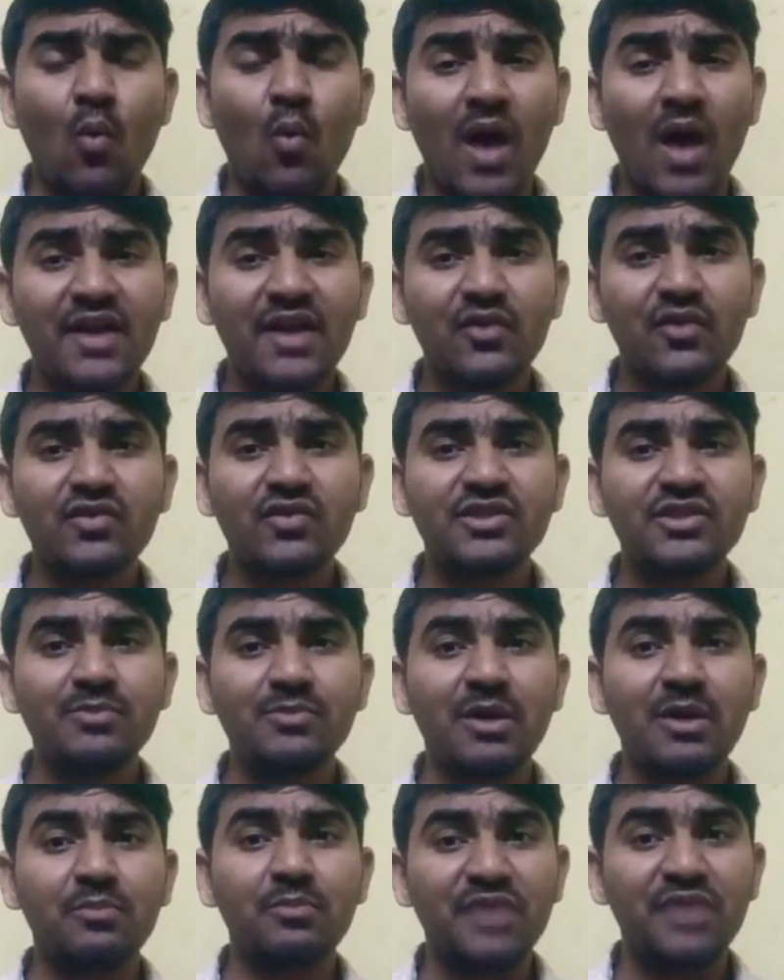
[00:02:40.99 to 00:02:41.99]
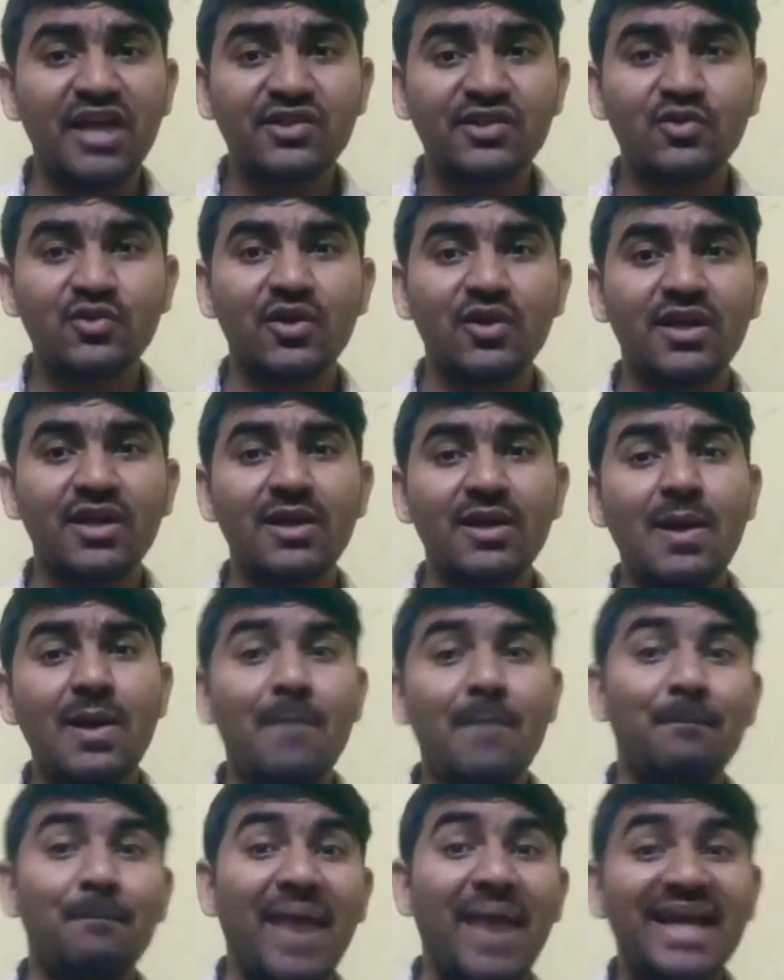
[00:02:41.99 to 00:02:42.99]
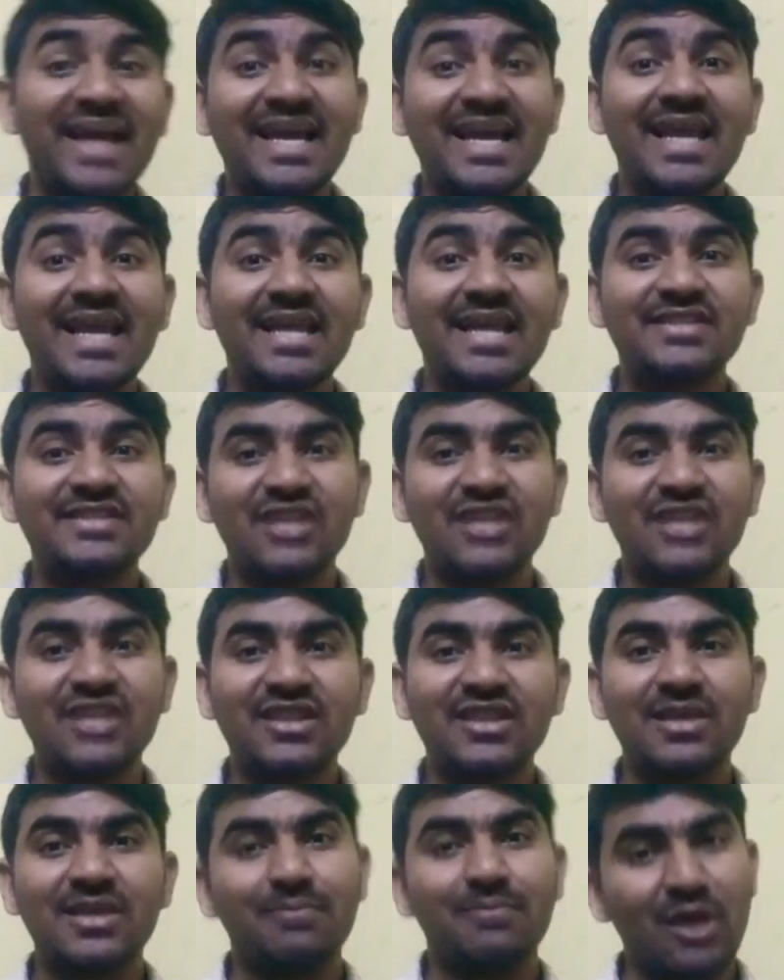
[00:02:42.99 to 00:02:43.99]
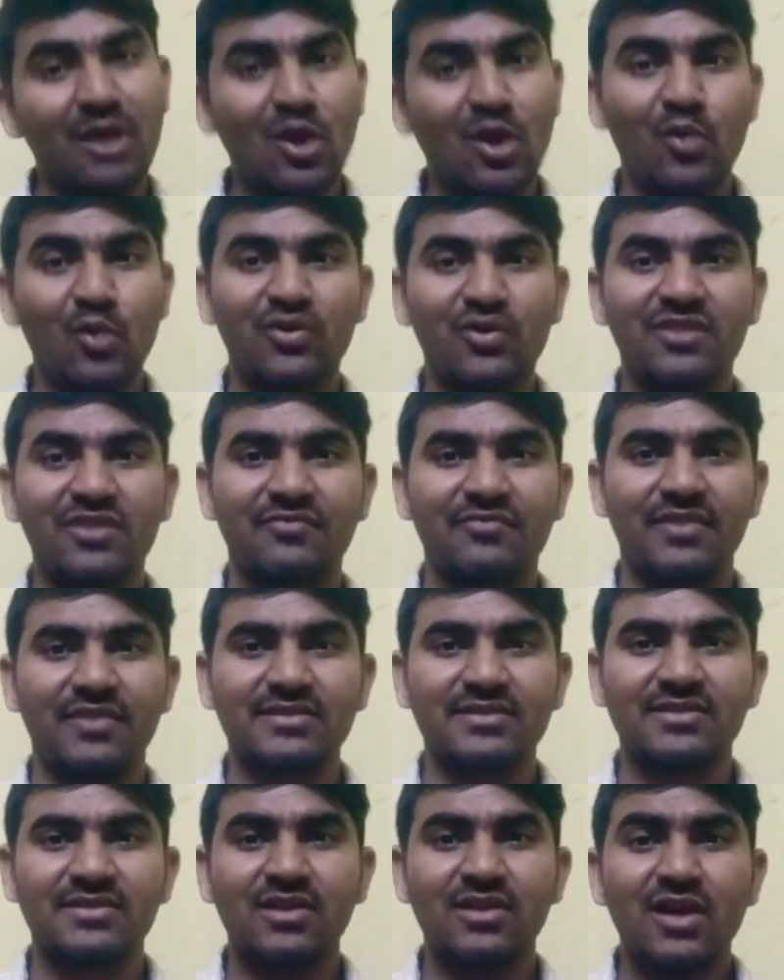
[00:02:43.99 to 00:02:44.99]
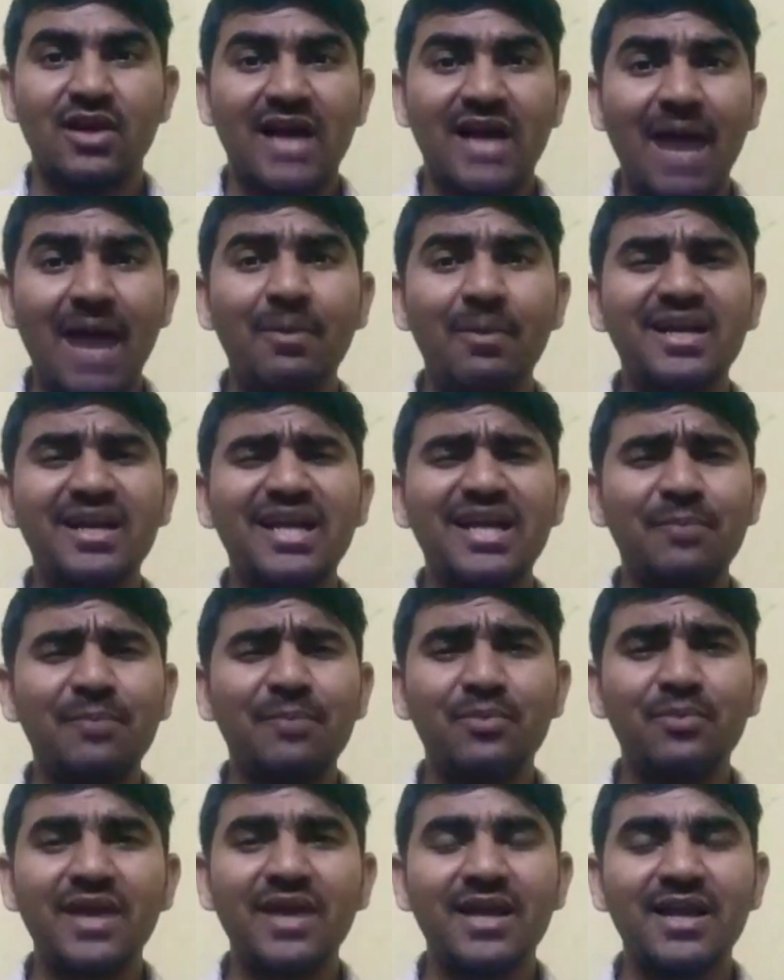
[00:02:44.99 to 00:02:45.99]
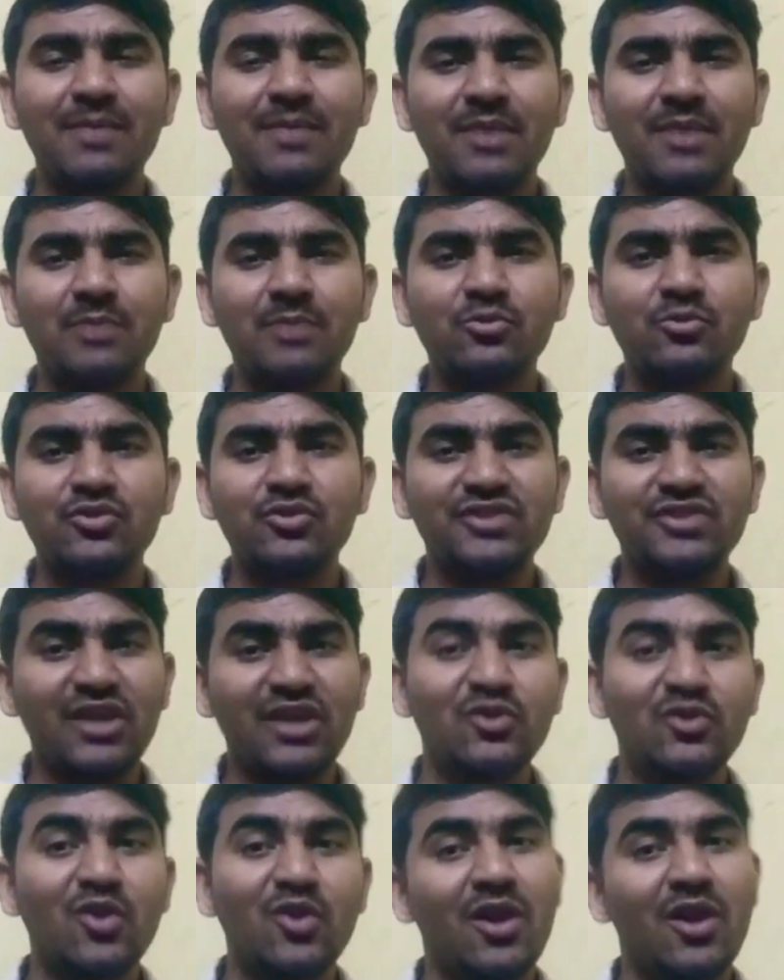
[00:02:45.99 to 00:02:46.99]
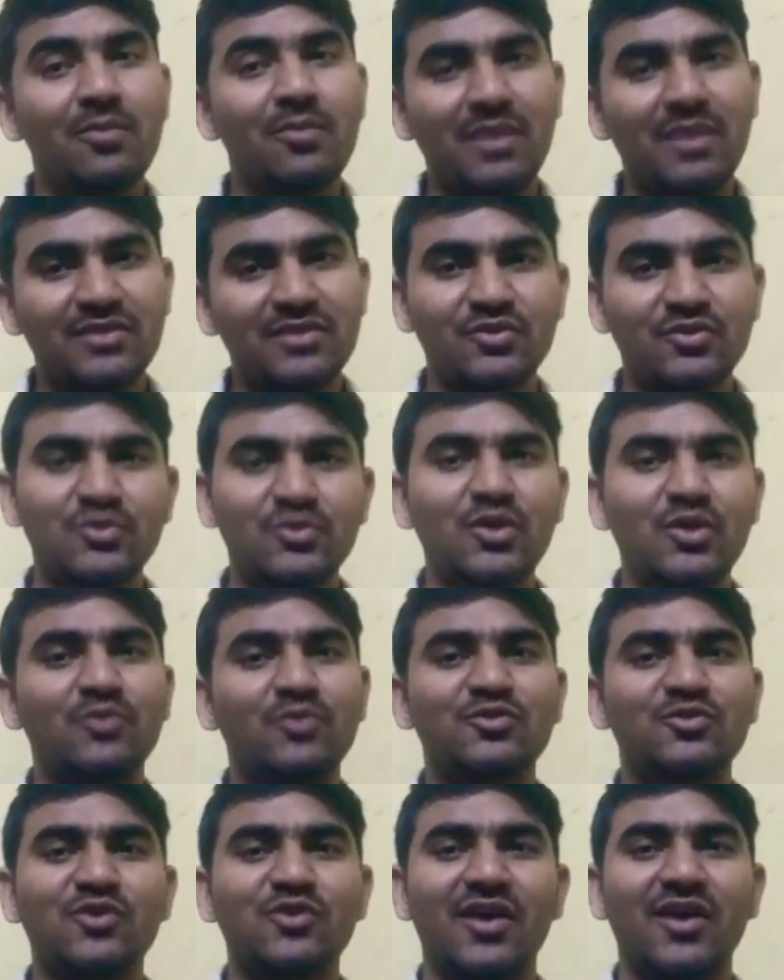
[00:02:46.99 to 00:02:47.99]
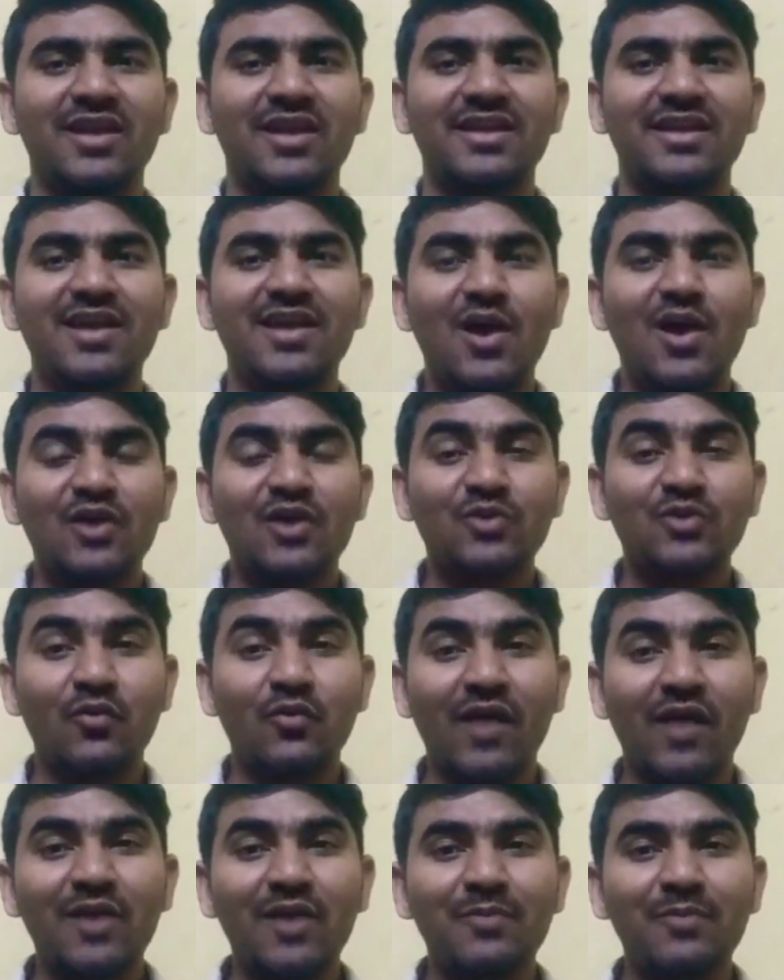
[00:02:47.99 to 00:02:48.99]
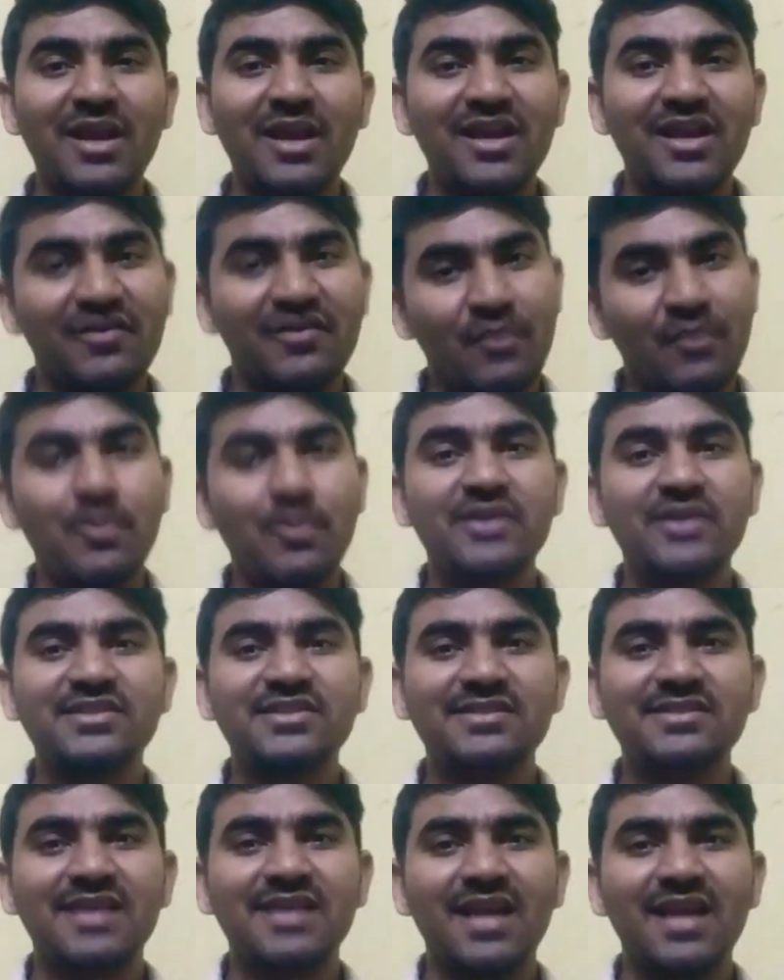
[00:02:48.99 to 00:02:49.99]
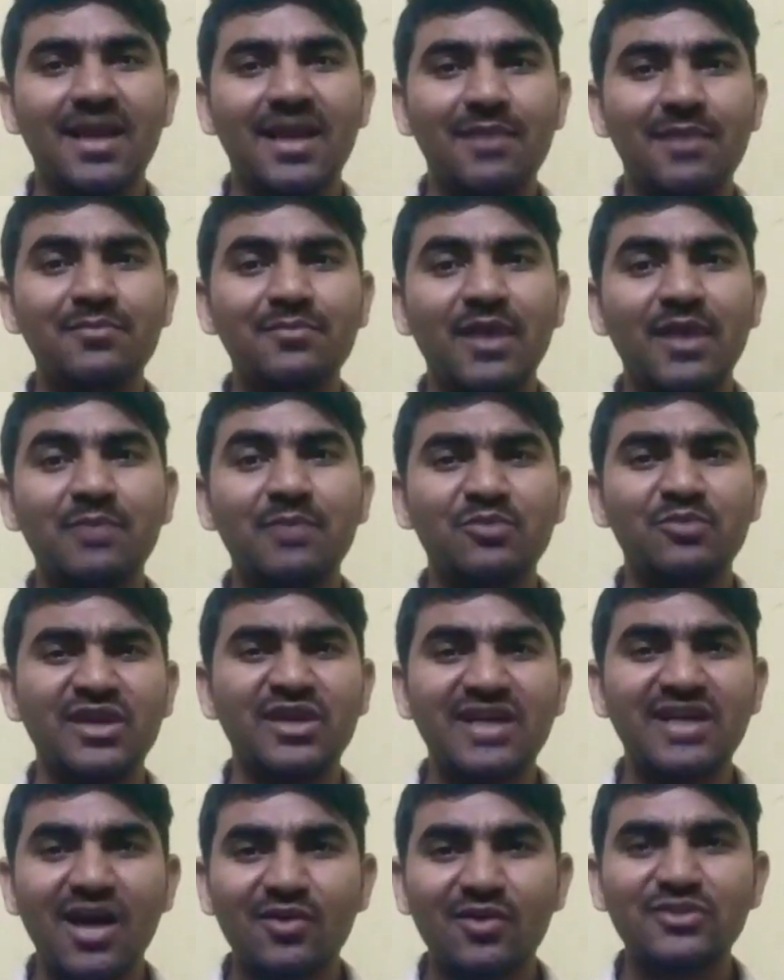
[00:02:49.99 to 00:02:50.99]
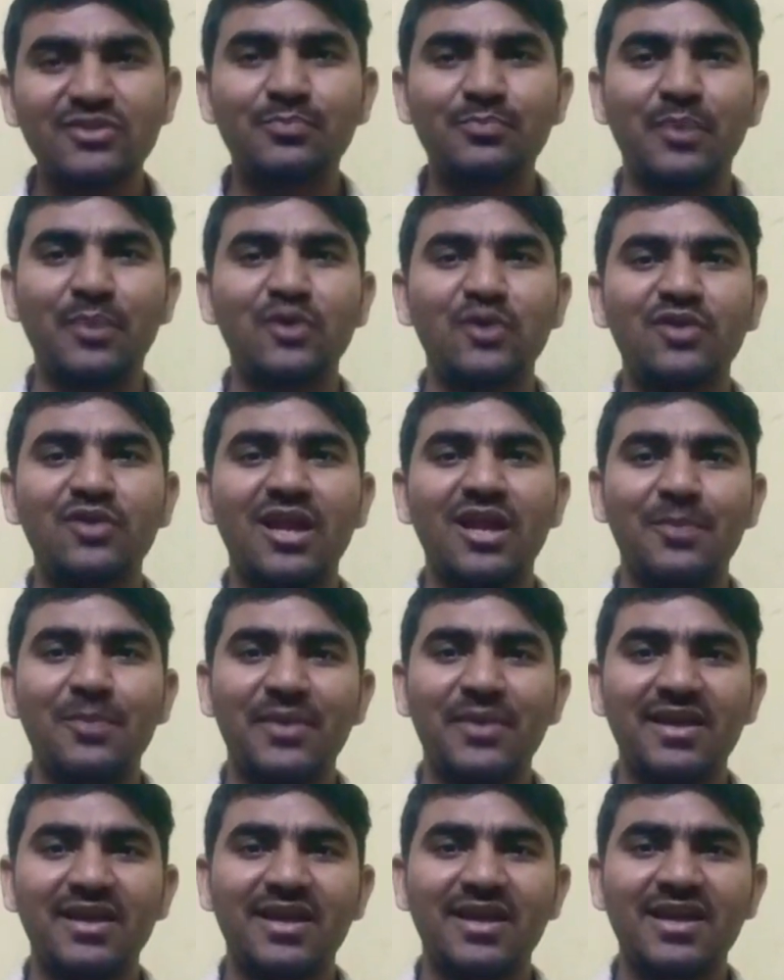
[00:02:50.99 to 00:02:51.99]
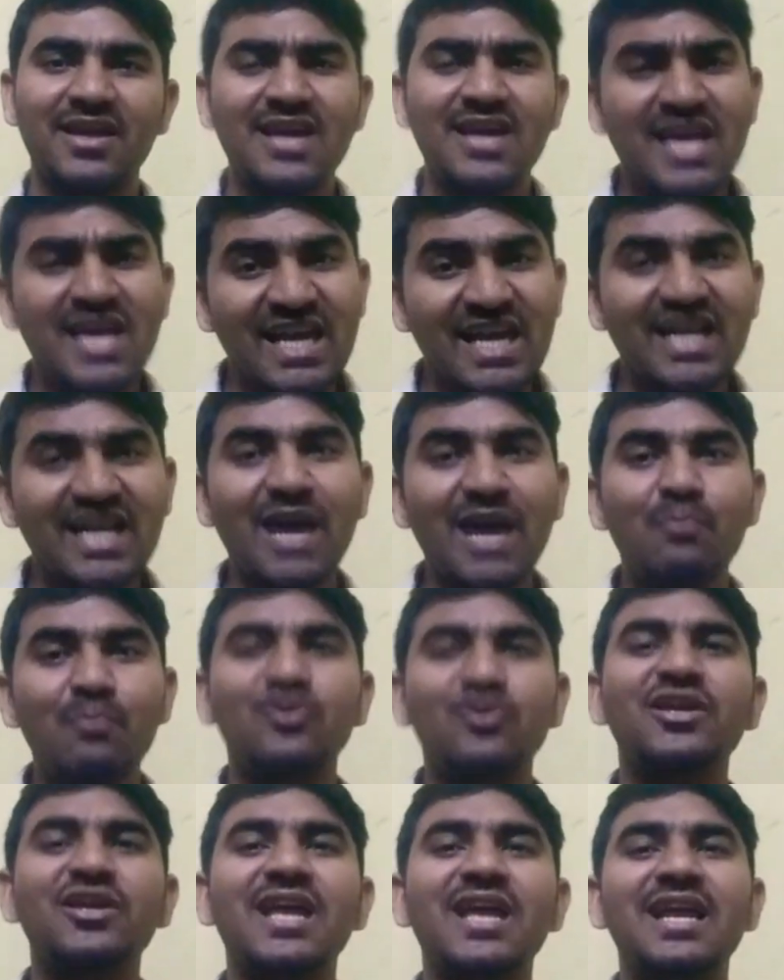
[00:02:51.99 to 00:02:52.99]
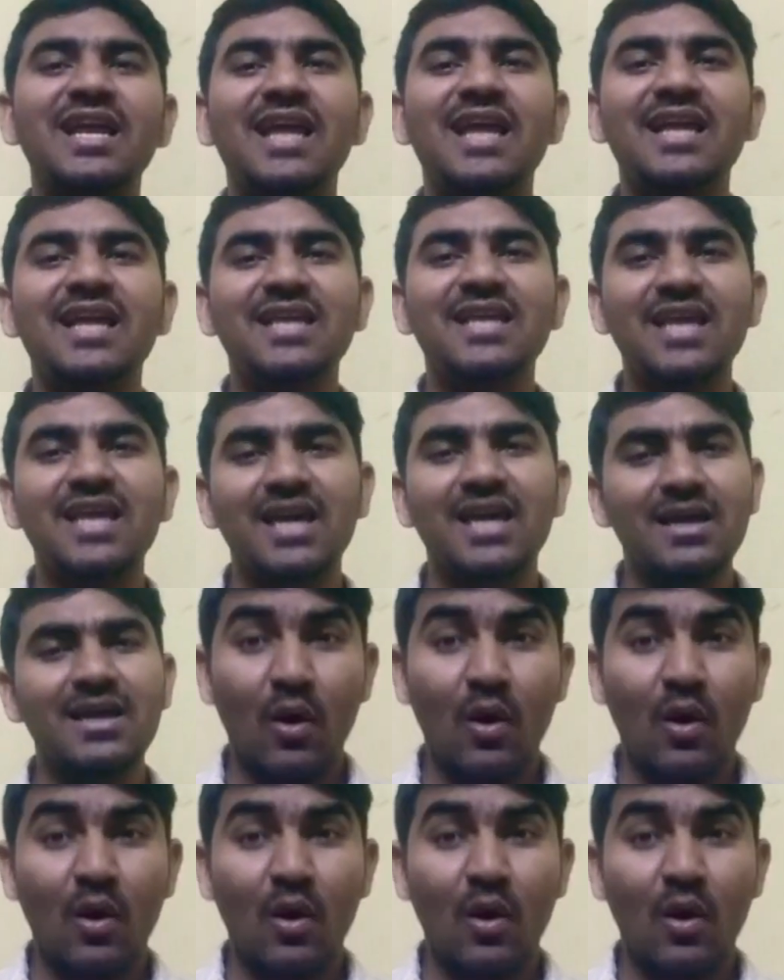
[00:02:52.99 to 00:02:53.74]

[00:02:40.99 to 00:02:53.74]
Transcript: వాటి నుంచి మనం నేర్చుకొని పైకి వెళ్లే శక్తి మనలో ఉంటుంది ఫ్రెండ్స్ కాబట్టి ఎప్పుడైనా మనము శత్రువులను మనం చుట్టే ఉంచుకోవాలి సో వాళ్ళు మనల్ని విమర్శిస్తేనే మనం ఇంకా కొంచెం పట్టుదల పెరిగి ఇంకా ముందుకు వెళ్ళడానికి